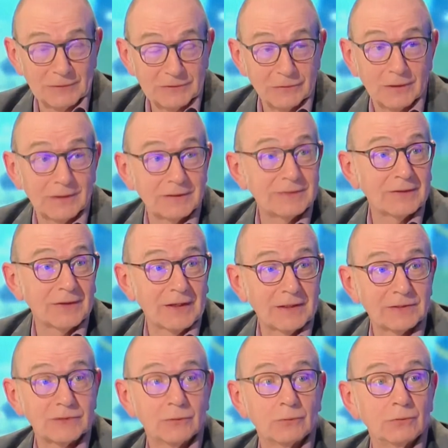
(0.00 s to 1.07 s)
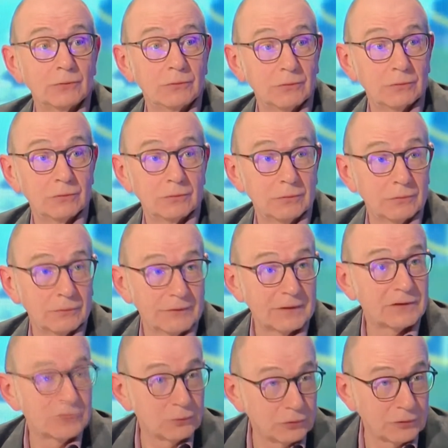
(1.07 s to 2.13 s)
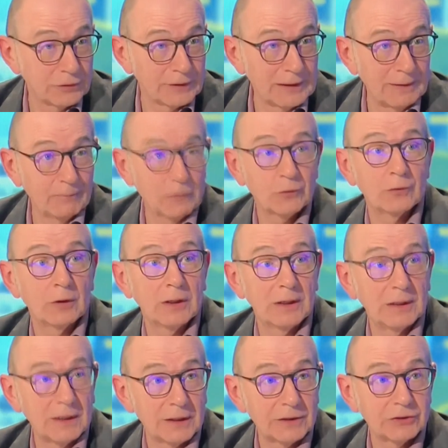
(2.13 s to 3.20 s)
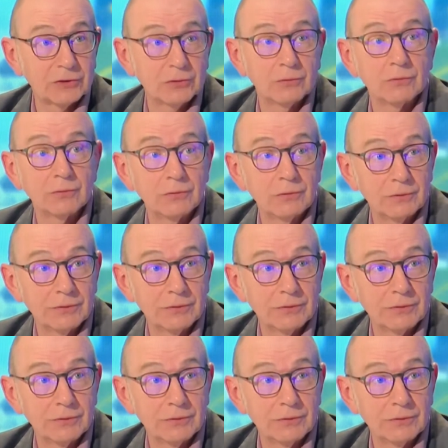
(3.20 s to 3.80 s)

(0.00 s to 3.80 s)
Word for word: cette masterclass s'adresse aux, institutionnels. On aura la région,